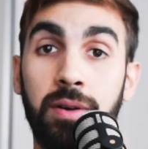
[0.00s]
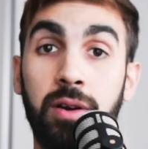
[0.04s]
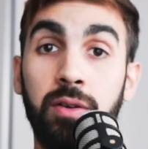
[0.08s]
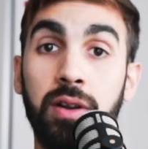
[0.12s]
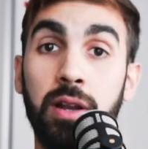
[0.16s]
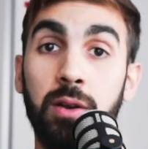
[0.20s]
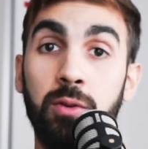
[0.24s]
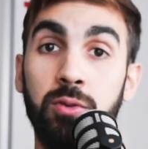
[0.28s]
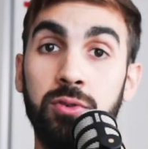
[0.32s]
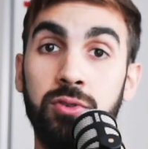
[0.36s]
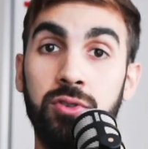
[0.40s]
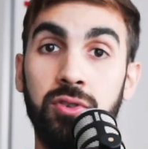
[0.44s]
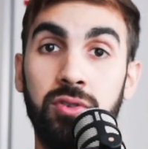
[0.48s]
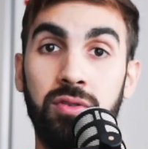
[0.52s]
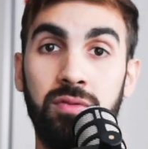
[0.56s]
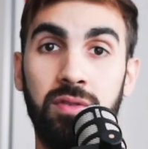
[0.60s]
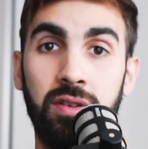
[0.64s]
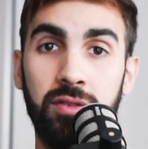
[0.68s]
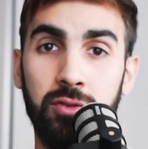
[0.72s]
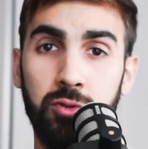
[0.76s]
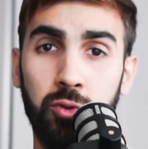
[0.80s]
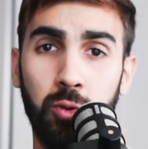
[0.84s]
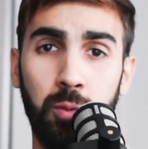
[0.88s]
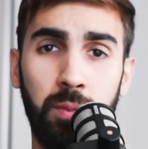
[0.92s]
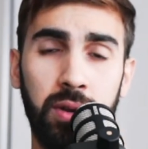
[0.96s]
Una luz
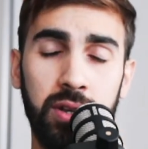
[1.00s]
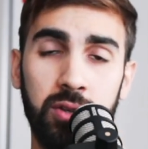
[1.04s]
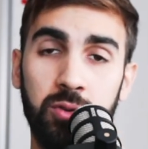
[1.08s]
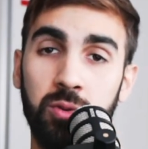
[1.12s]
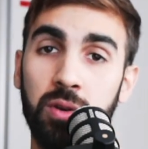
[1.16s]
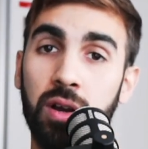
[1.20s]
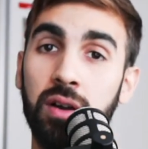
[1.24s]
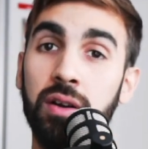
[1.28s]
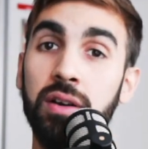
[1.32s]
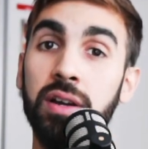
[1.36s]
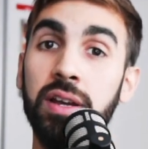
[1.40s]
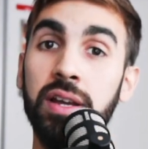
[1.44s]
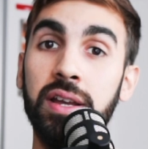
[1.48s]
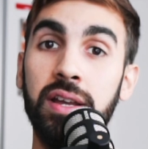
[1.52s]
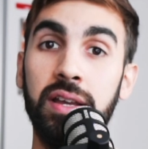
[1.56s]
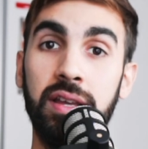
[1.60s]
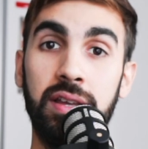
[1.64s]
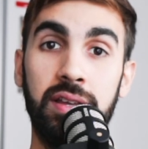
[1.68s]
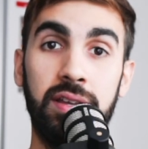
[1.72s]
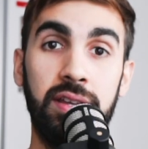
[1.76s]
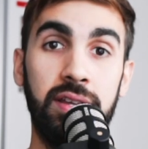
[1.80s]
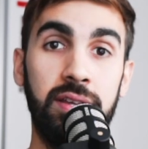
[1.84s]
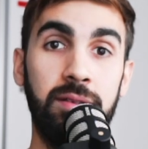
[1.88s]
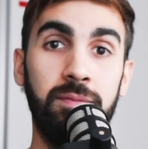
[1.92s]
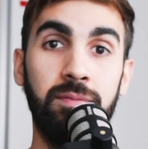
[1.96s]
súper suave
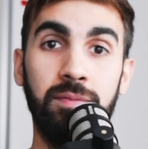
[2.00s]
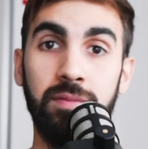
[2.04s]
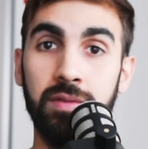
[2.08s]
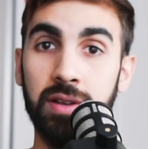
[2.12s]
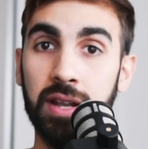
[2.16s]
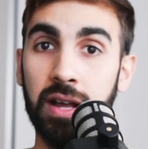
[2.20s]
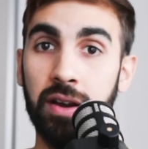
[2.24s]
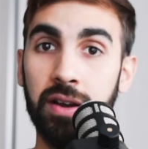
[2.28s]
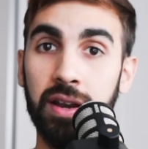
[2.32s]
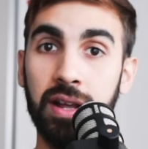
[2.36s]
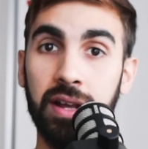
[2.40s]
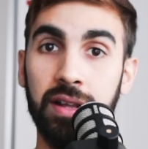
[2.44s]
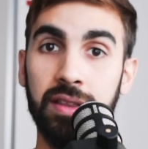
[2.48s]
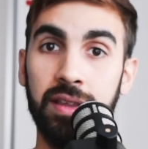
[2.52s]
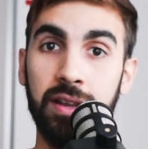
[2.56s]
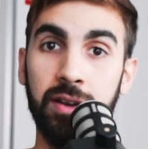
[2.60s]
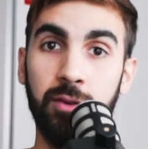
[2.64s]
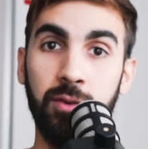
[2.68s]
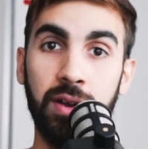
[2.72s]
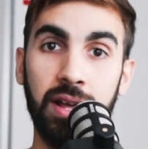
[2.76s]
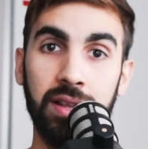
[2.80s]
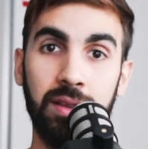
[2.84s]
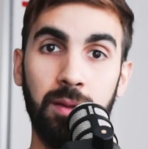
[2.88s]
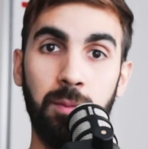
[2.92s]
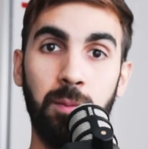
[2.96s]
y la verdad que tiene
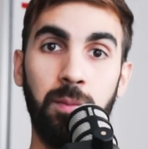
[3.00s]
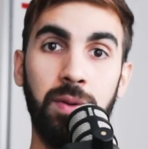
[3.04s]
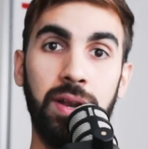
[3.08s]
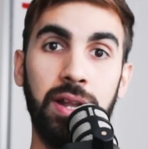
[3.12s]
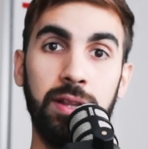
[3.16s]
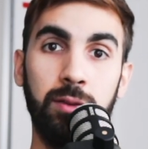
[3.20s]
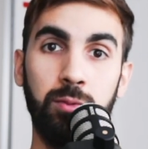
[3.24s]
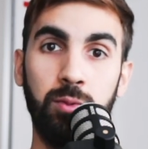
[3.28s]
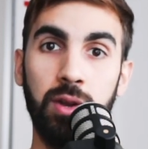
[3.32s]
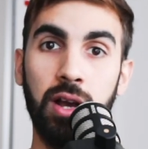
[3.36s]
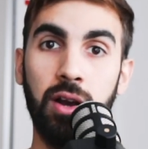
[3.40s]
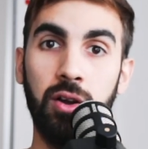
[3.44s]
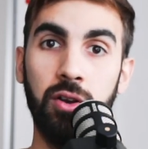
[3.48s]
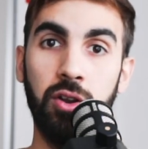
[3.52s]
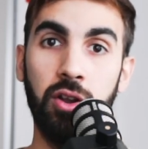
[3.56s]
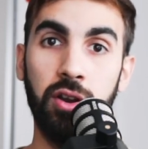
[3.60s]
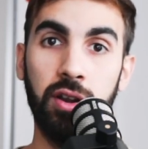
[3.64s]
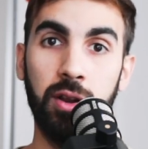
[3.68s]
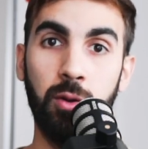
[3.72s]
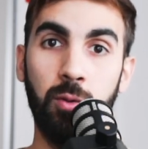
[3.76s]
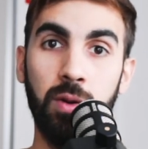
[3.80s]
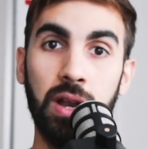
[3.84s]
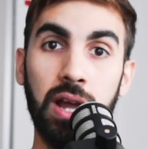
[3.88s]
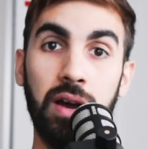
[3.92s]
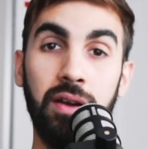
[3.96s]
una temperatura, color
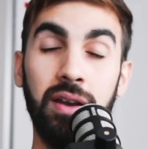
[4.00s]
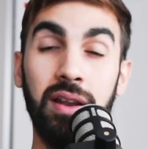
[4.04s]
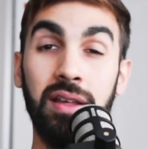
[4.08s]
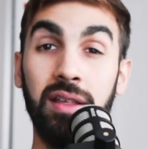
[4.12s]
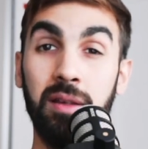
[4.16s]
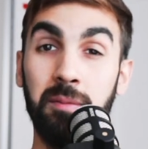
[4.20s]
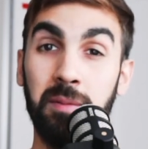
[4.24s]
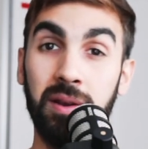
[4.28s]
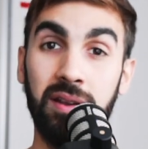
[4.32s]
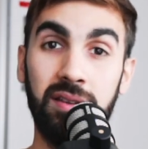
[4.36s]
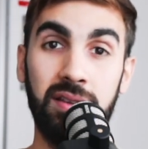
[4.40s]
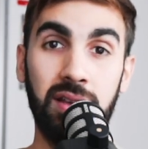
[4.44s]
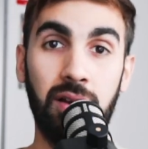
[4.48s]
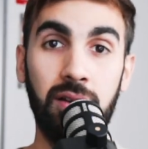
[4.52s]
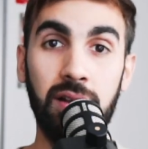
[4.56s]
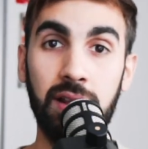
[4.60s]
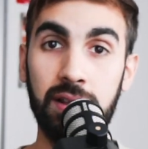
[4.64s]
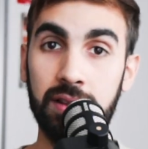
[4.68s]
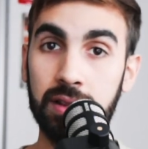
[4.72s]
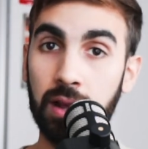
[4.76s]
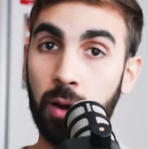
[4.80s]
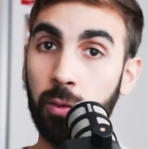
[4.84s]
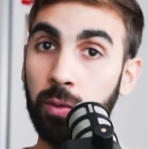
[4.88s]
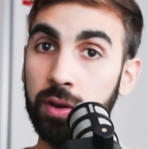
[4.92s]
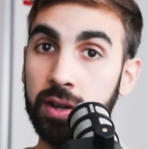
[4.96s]
regulable, desmirizable,
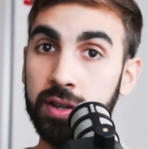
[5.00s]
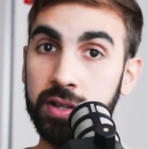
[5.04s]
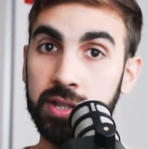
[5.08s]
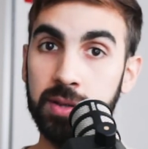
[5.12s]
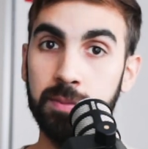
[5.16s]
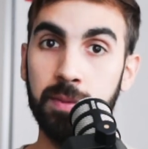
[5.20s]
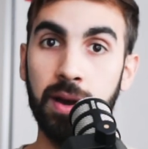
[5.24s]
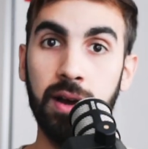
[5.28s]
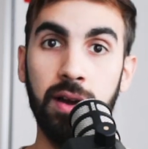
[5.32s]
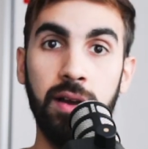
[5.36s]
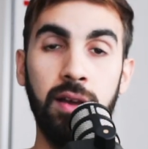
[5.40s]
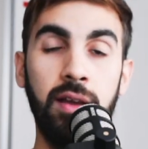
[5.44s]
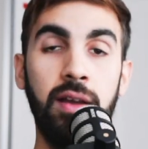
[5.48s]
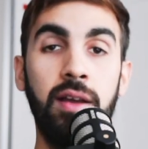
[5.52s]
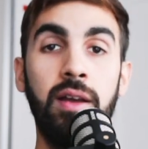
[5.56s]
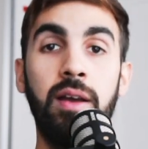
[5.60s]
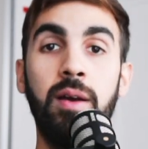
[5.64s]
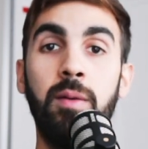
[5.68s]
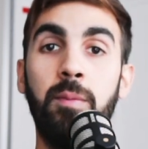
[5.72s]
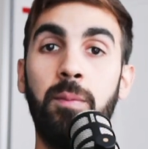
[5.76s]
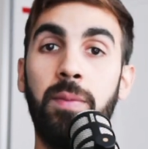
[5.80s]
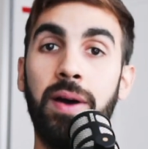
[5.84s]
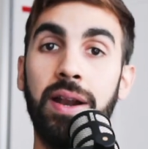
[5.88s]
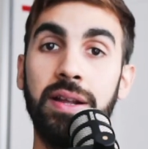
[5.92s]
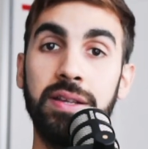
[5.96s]
está buenísima
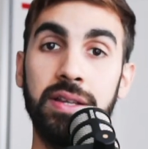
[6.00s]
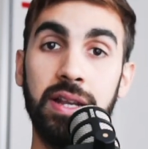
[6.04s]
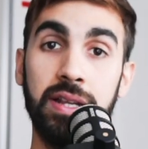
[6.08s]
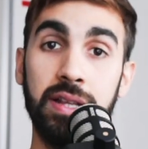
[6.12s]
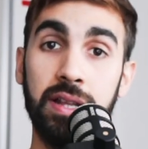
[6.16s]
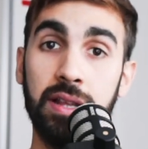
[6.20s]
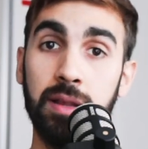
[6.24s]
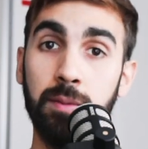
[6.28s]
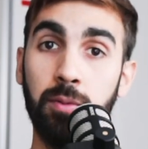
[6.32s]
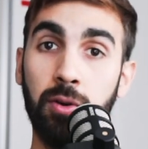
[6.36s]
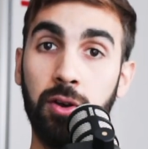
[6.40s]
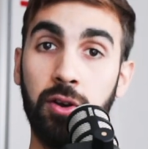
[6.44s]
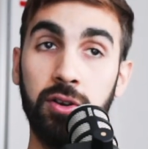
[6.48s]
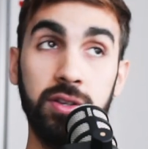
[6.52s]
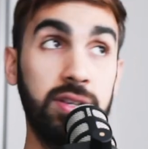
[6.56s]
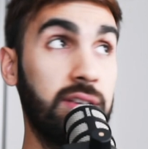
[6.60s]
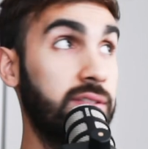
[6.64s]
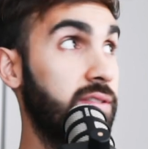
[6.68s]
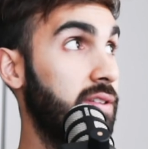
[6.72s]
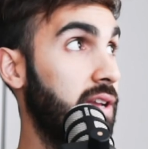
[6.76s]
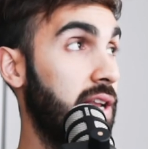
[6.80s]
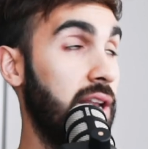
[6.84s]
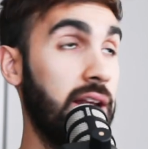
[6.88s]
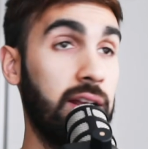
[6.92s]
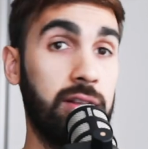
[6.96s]
para hacer este tipo de
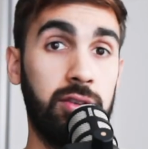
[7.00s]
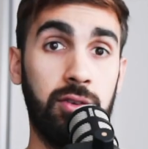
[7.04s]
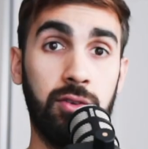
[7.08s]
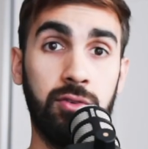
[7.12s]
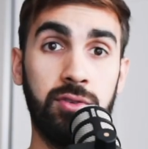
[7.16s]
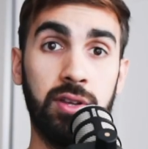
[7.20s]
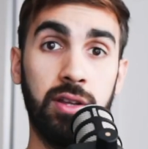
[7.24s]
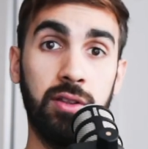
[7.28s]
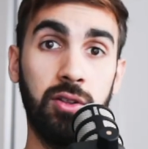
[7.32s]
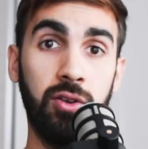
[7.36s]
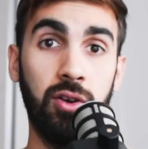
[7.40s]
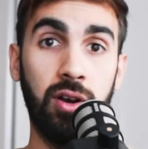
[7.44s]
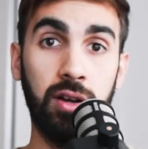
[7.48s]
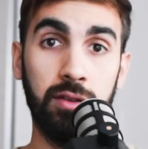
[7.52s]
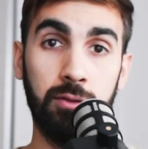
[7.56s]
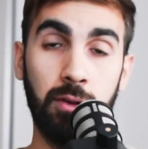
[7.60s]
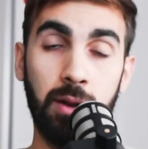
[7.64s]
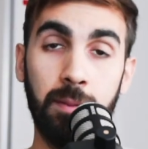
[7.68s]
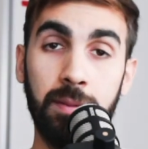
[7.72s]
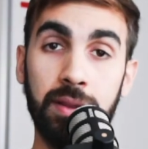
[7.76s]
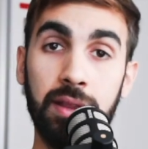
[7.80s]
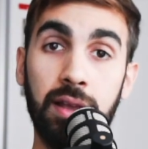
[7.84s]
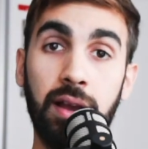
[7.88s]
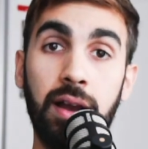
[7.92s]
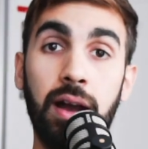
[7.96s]
cosas. Es la que estoy usando
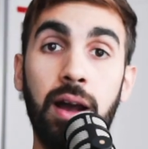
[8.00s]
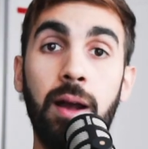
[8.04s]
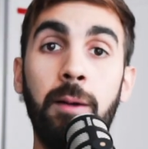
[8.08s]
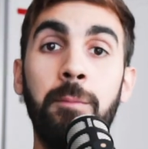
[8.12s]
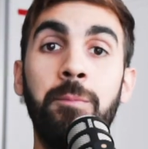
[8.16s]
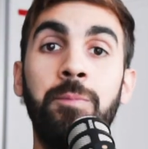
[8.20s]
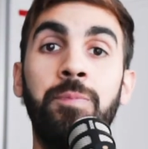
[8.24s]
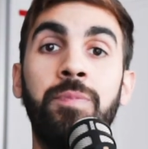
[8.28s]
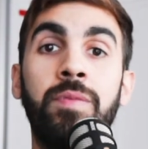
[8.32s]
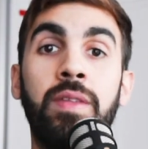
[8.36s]
actualmente acá.